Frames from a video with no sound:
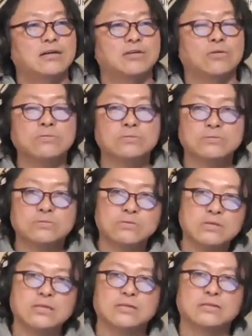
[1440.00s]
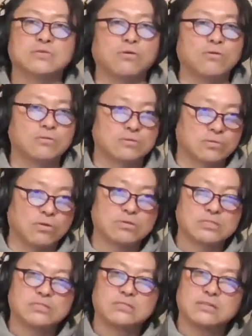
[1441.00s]
本当にこう等
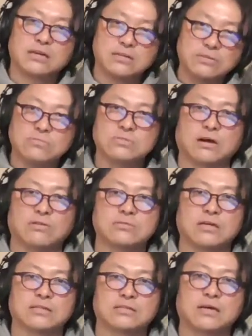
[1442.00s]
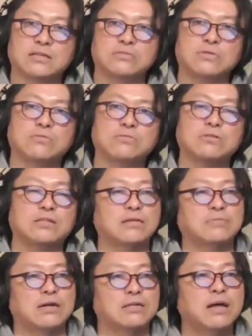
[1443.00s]
身大の歌を歌ったということで
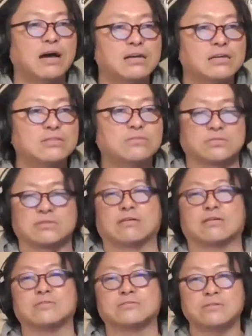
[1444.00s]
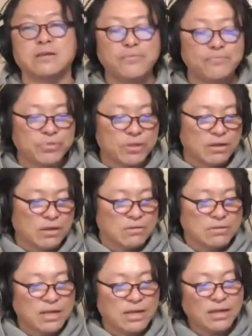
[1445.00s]
多分あれ大ヒットしたわけですよね。
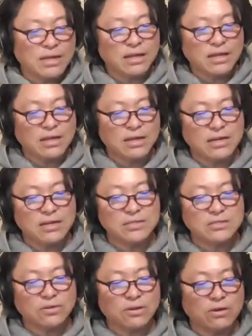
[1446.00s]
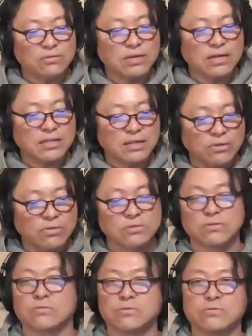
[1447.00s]
で、えそれを受けての
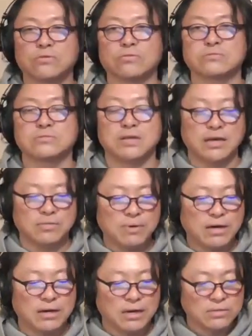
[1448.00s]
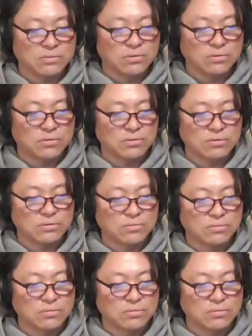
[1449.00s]
そのこの曲でまああの